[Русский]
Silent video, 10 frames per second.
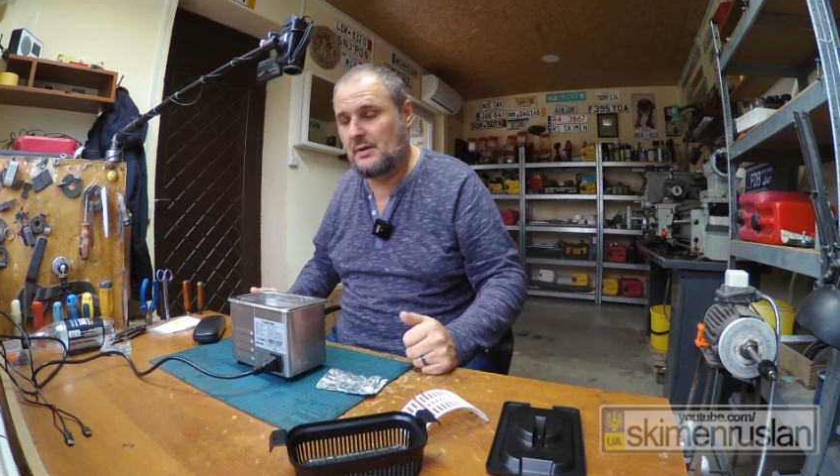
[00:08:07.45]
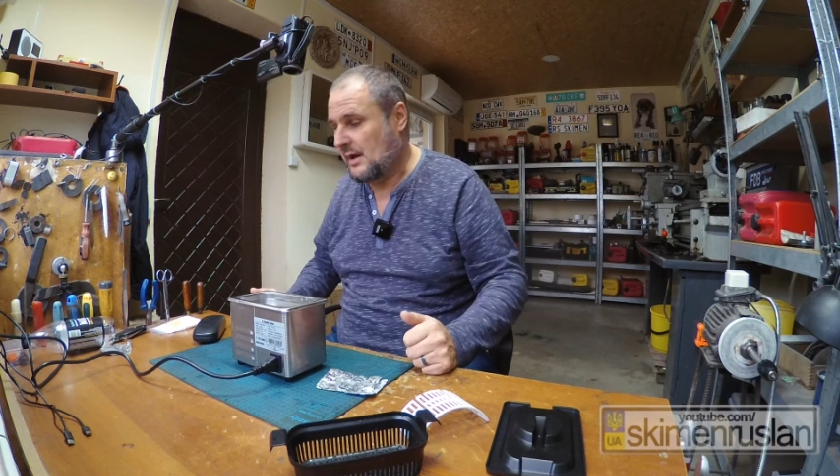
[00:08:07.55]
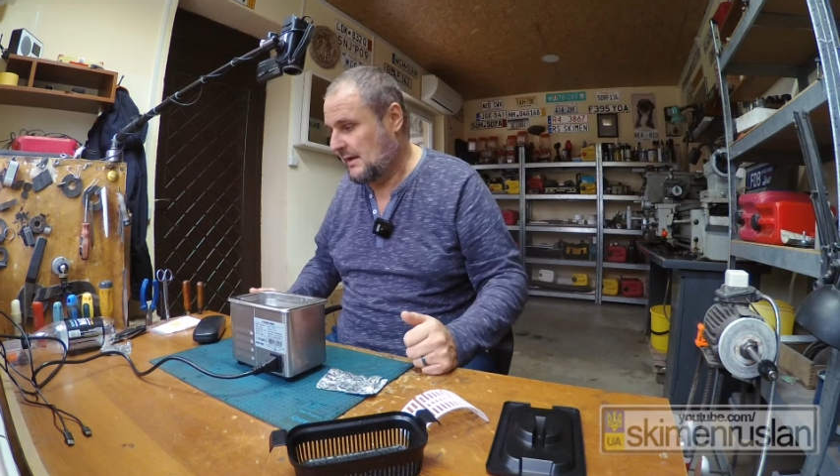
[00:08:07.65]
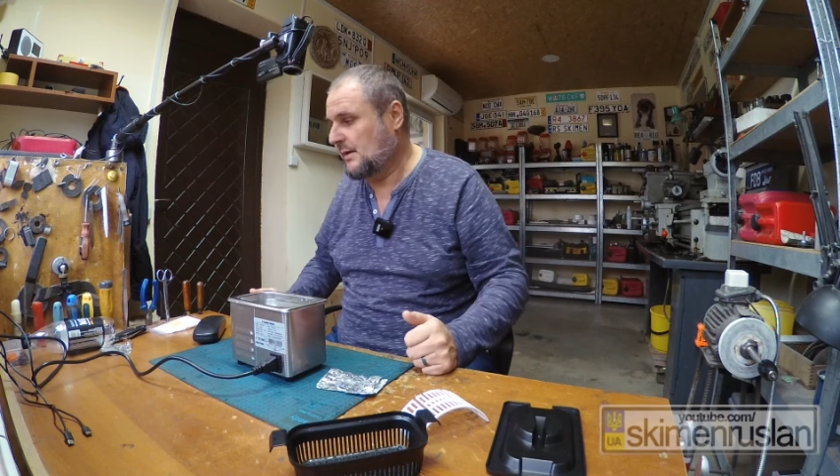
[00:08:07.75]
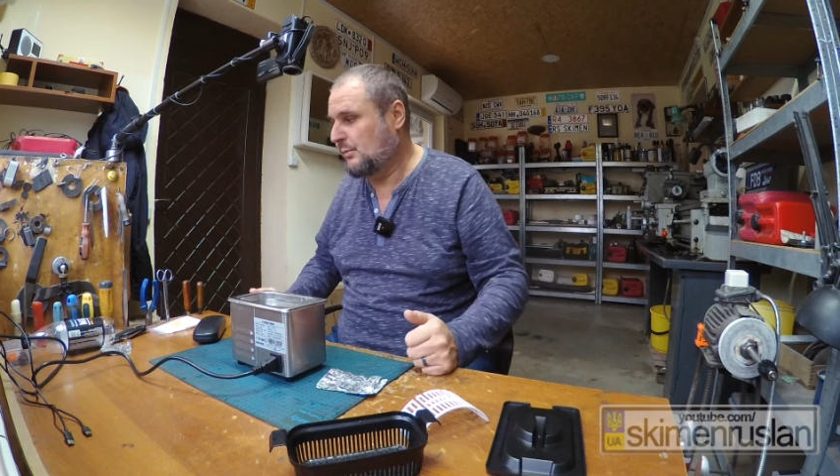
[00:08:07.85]

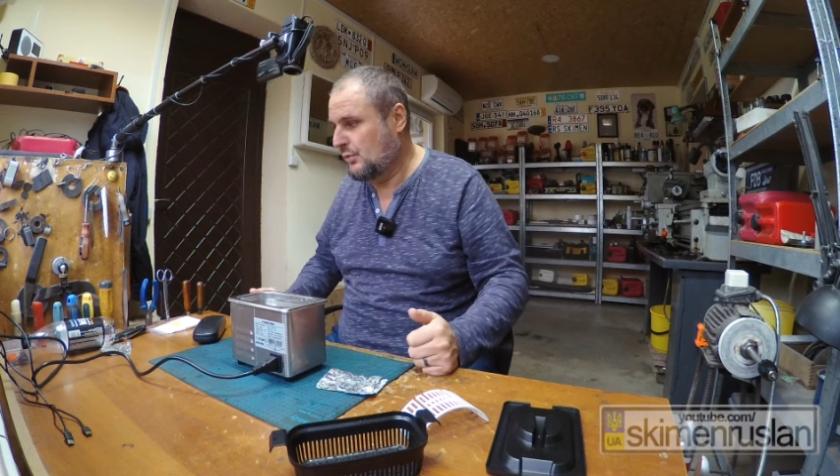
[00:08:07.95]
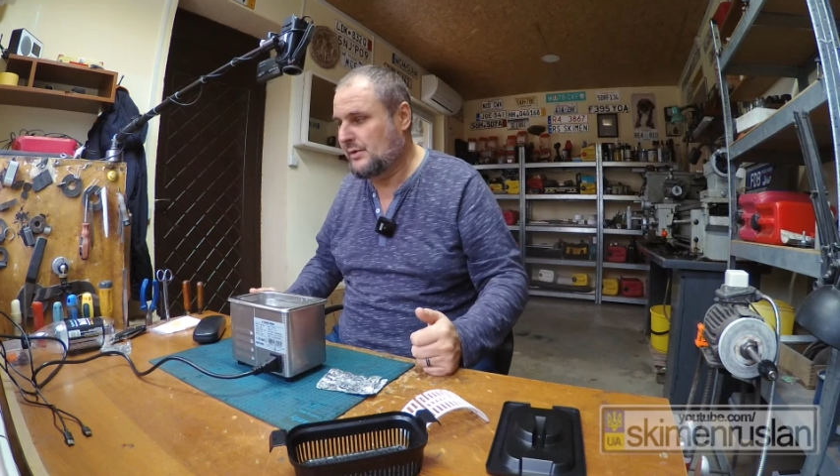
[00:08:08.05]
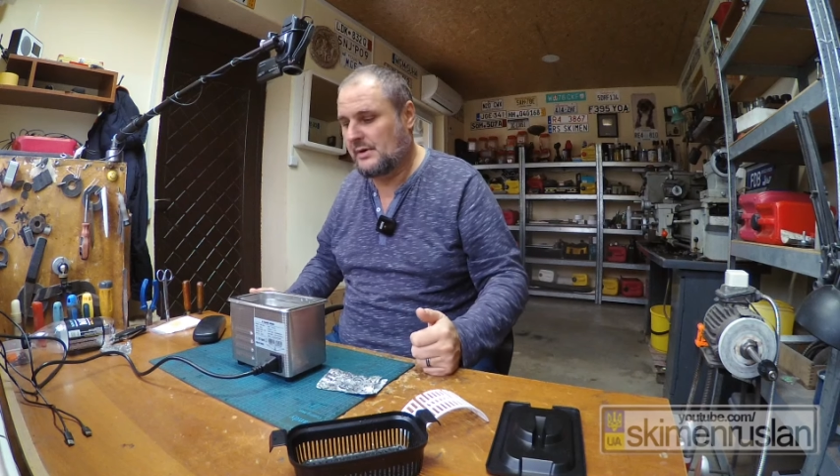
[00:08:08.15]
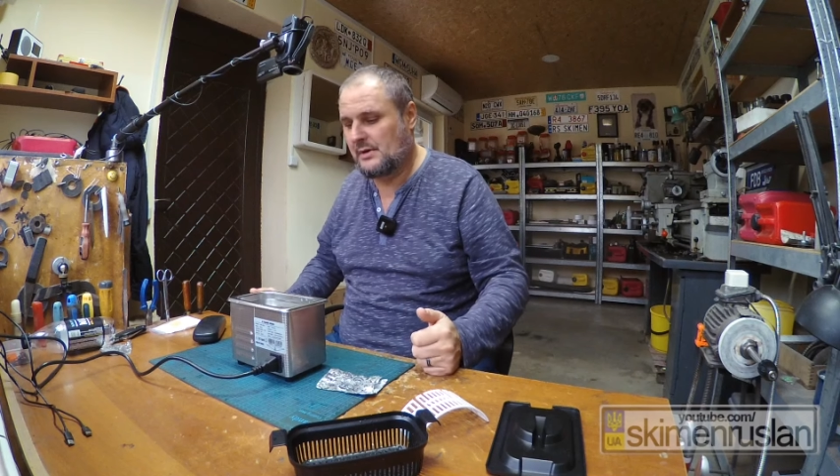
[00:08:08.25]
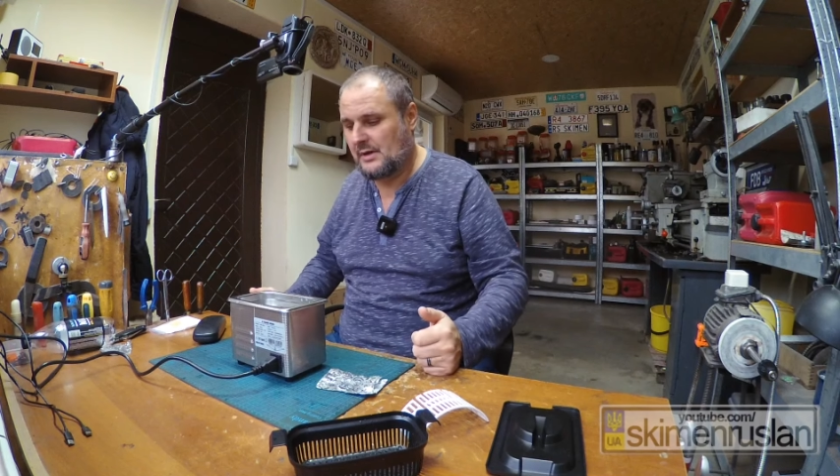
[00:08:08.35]
Она
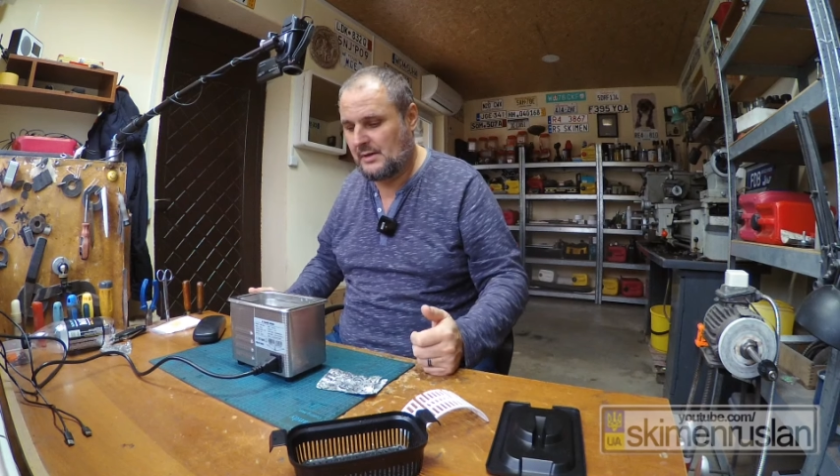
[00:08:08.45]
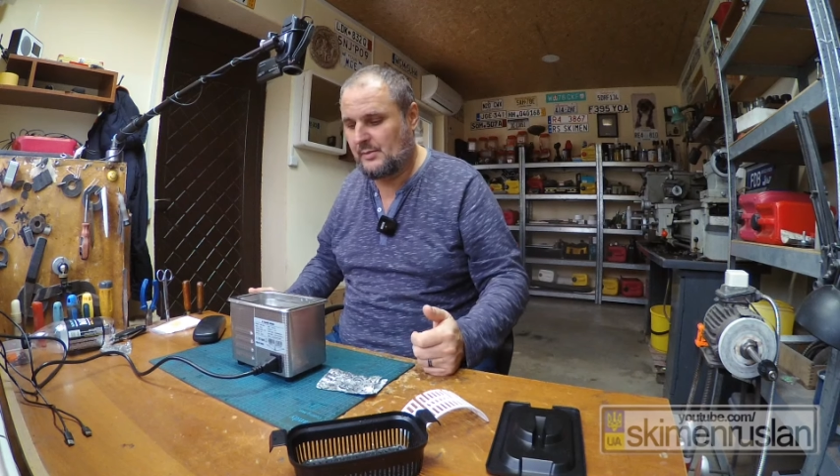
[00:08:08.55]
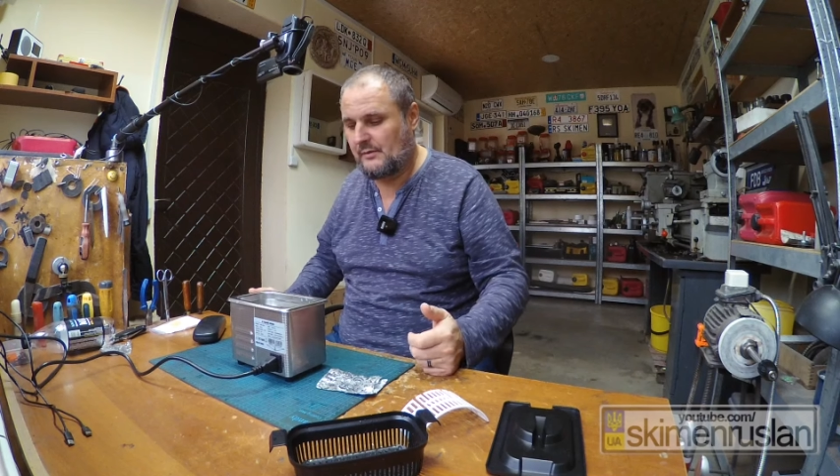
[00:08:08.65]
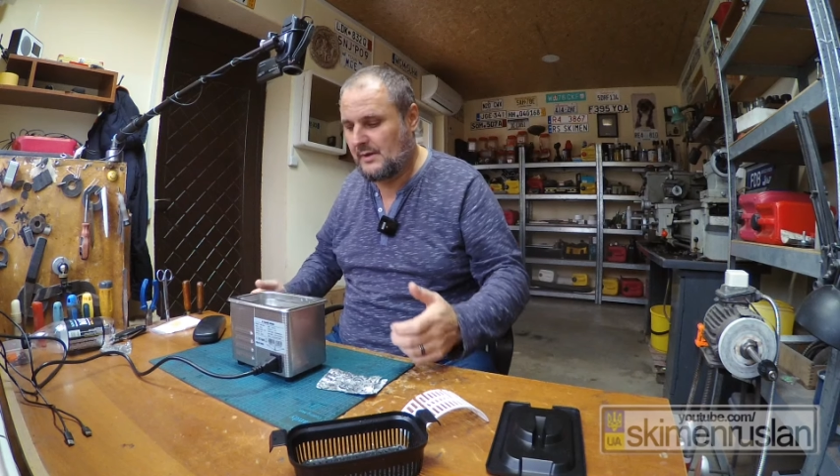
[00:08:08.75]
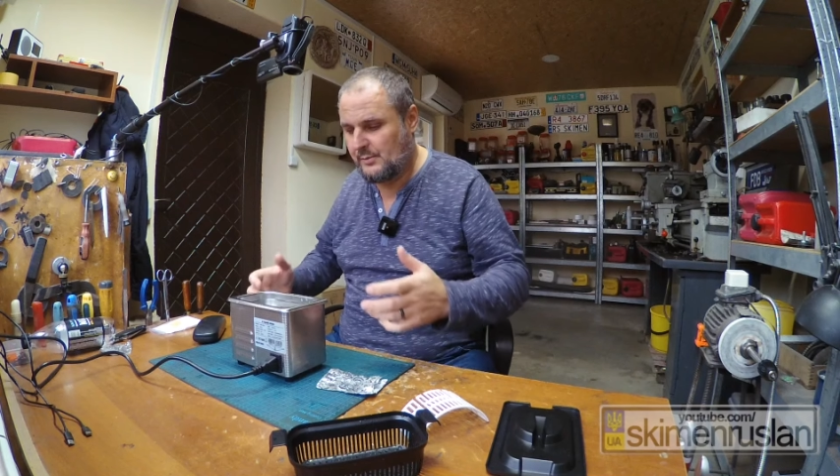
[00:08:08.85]
будет отбивать.